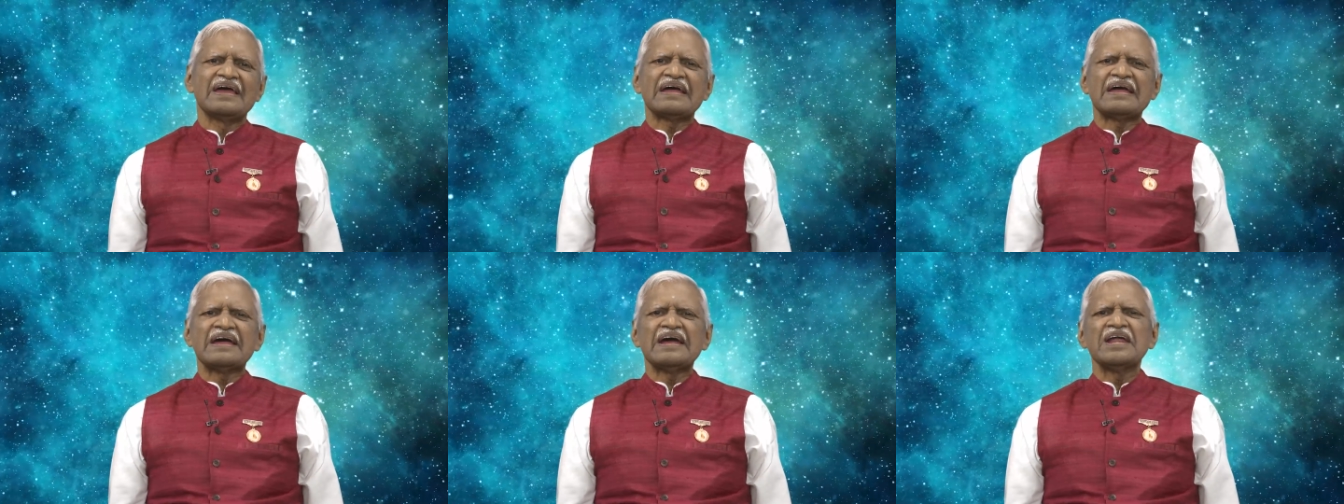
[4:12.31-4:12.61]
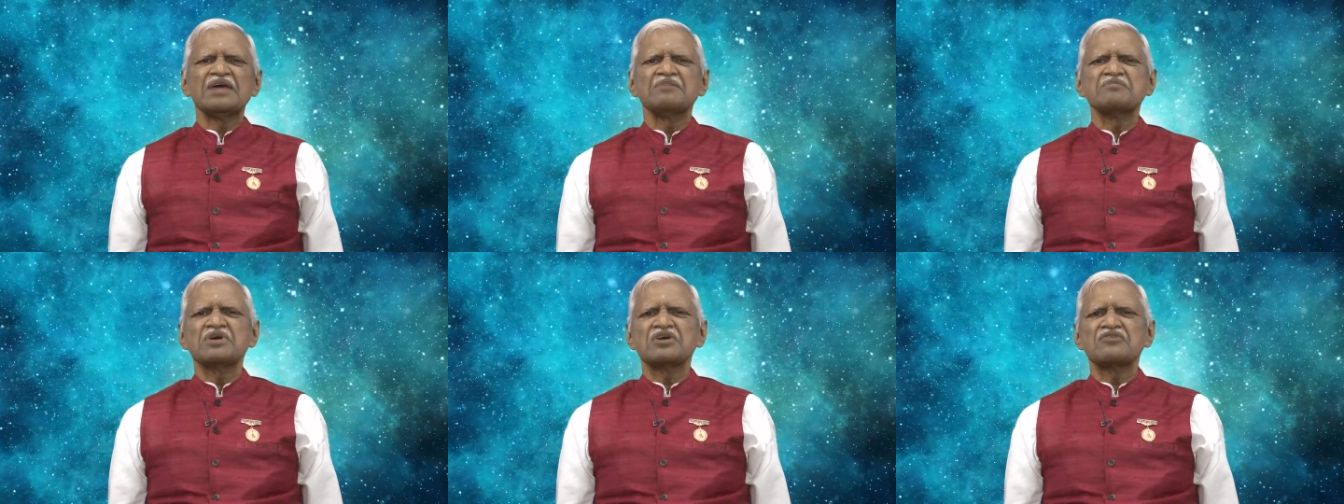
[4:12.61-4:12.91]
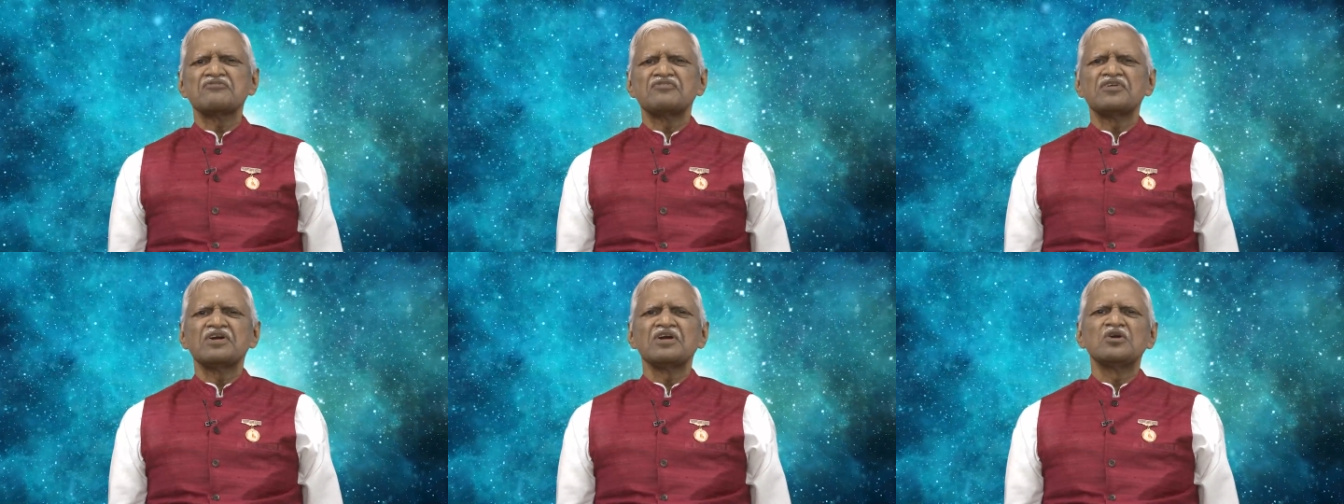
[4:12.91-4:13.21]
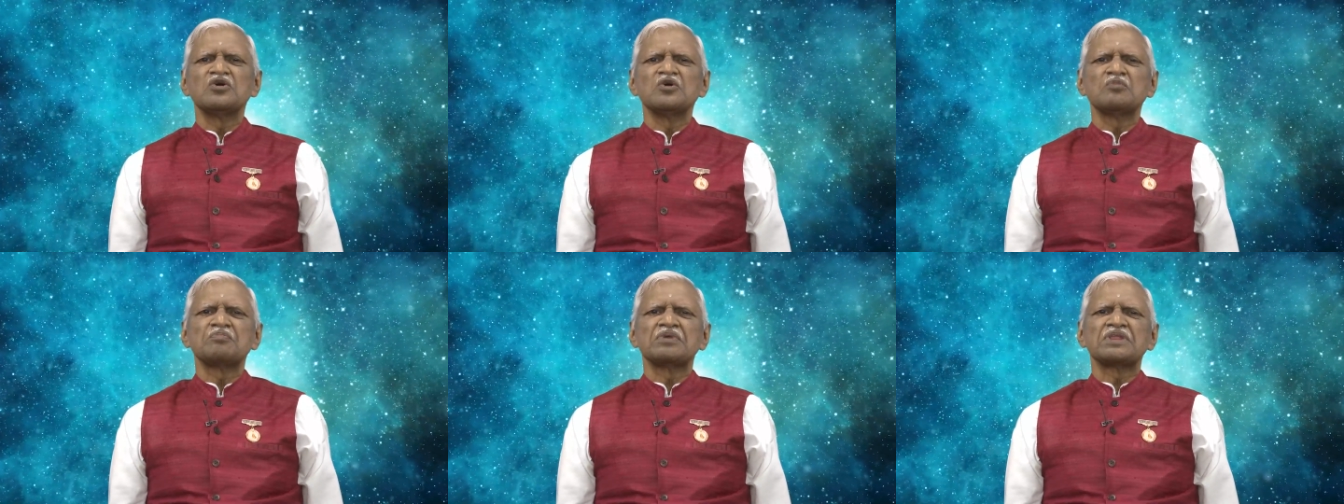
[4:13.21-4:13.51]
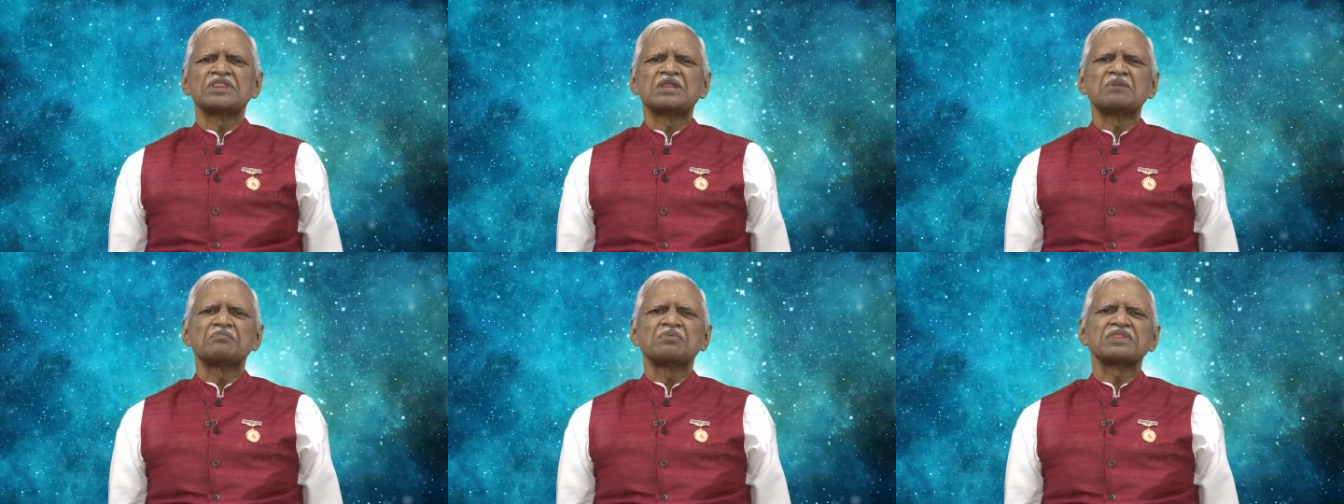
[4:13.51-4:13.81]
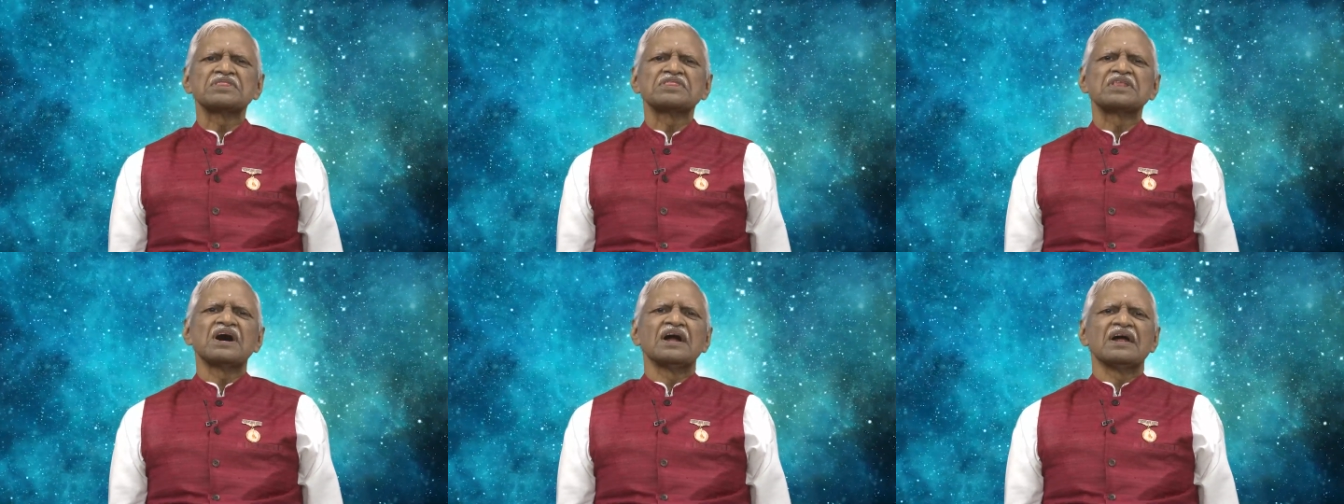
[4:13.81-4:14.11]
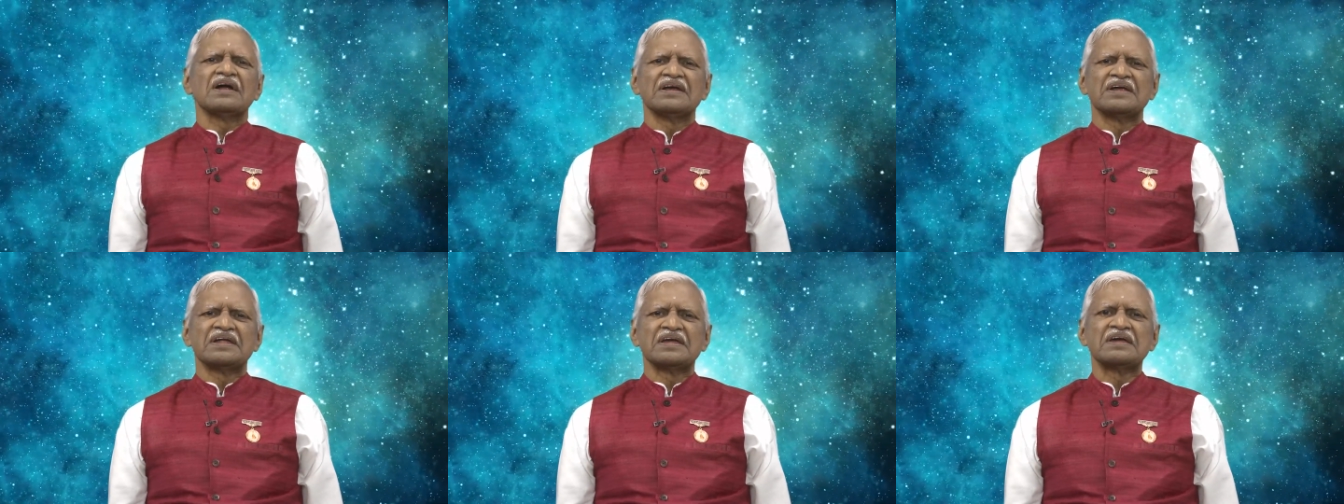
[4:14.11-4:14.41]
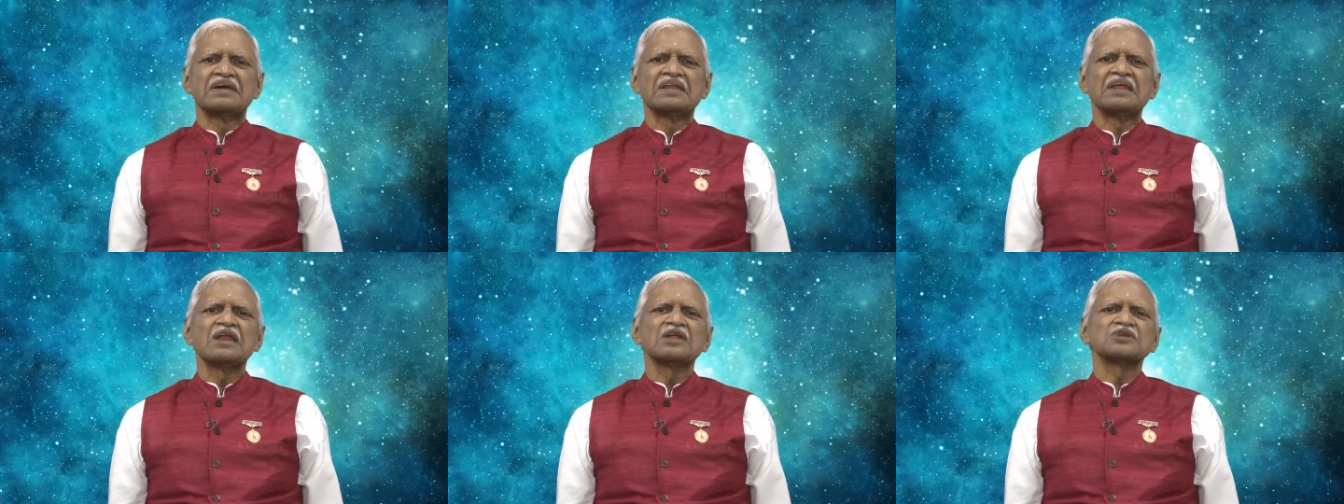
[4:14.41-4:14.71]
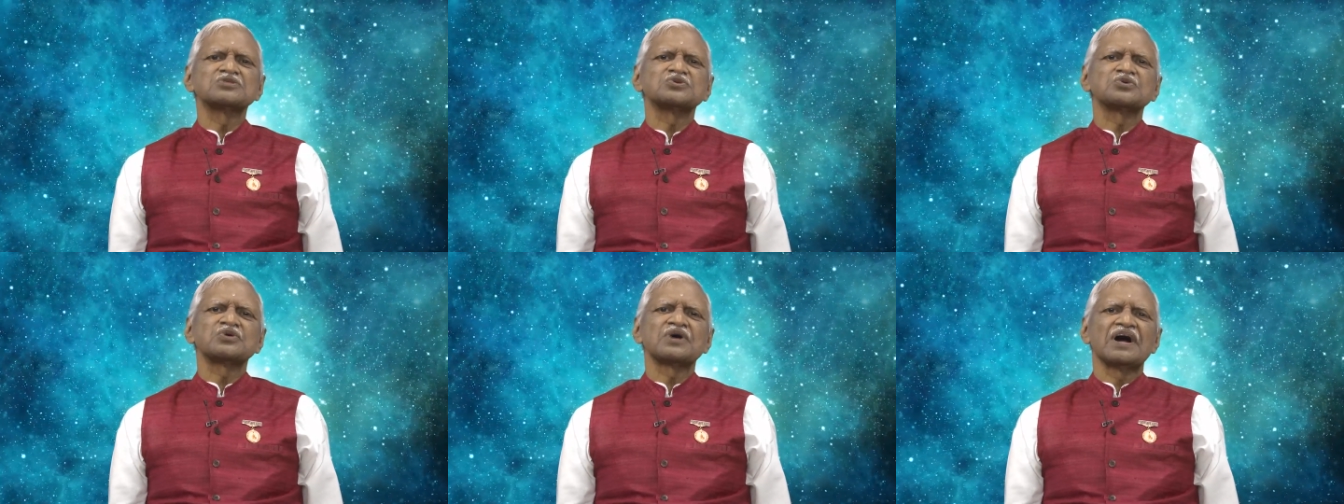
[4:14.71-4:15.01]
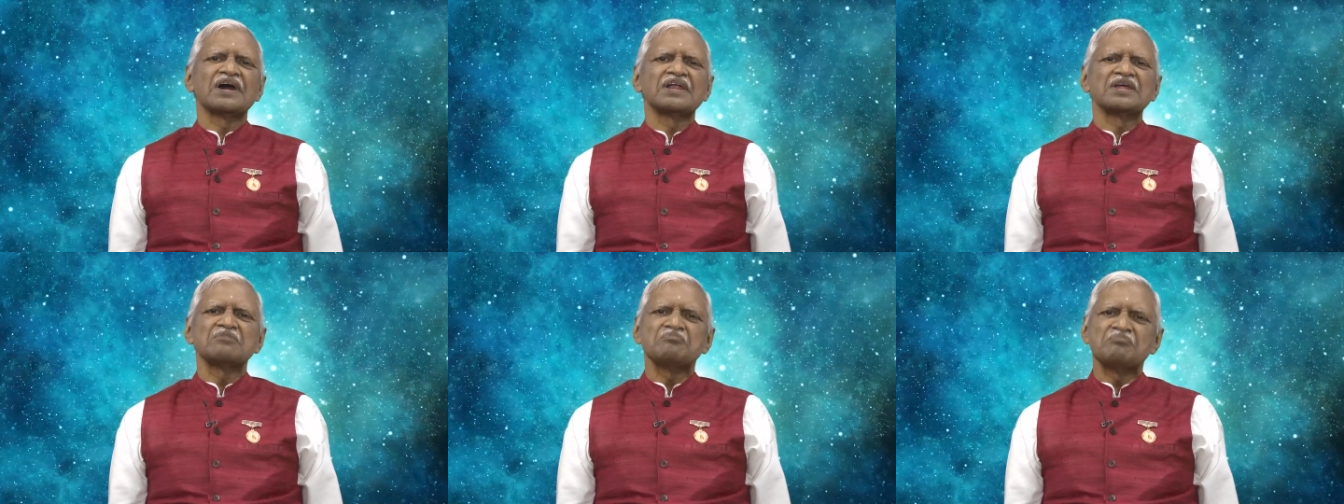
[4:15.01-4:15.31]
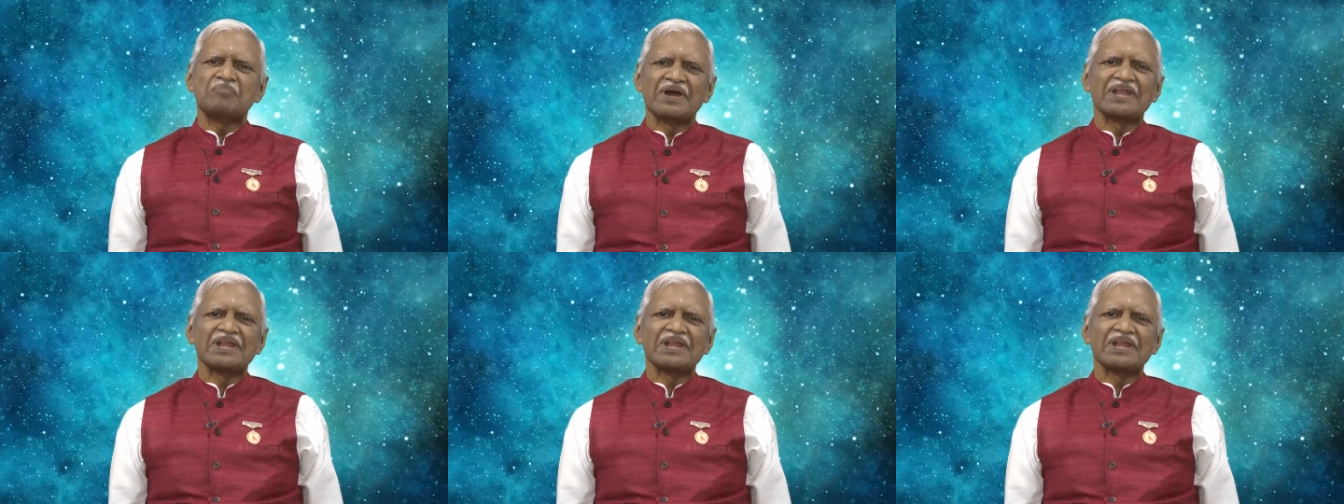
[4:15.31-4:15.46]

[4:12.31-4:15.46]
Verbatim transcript: అకాడమిక్ ఫీల్డ్లో పెద్ద పెద్ద డిగ్రీలతో కానీ